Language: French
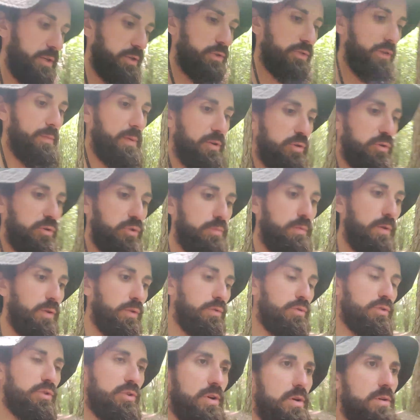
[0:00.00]
Je fais, bah, je
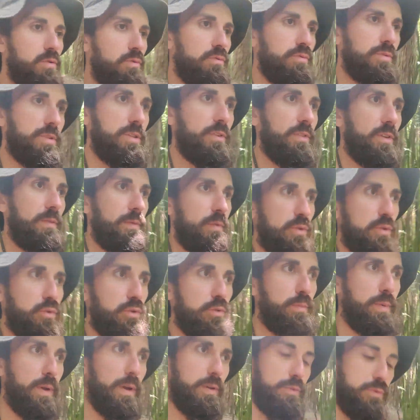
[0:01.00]
demande aux gens, ou si vraiment je
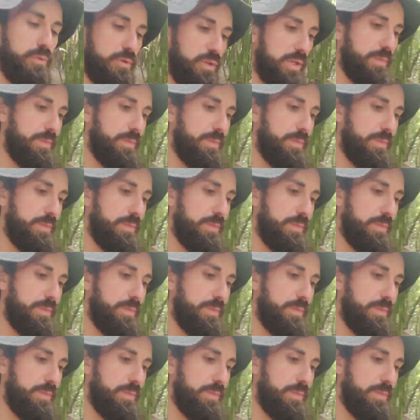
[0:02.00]
suis perdu,